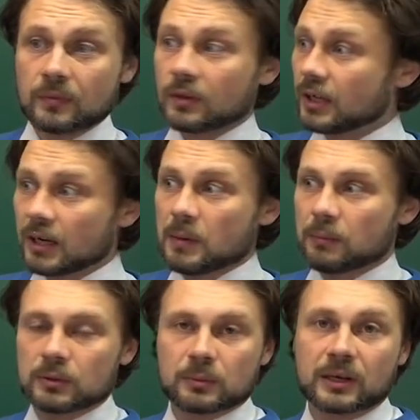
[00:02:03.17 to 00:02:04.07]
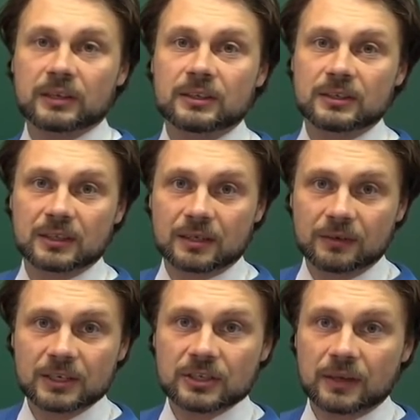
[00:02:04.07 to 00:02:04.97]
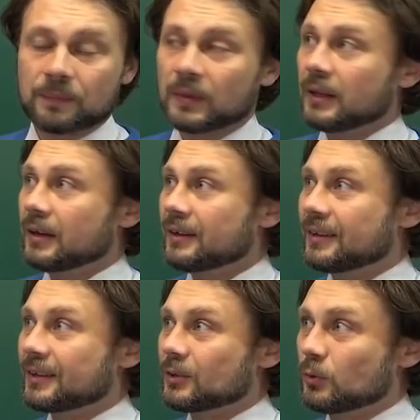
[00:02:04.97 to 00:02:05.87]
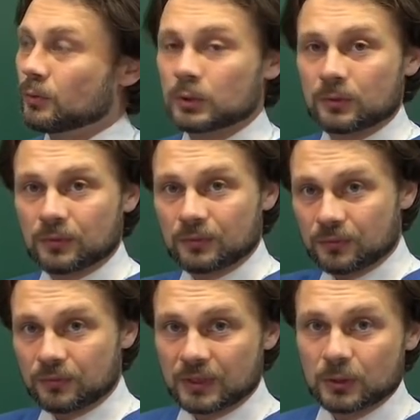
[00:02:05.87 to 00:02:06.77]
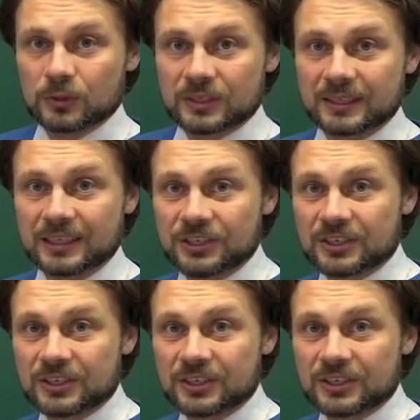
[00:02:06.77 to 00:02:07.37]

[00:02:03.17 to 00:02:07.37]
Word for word: Как мы их будем хранить, не так важно. А, ну вот в одной из задач,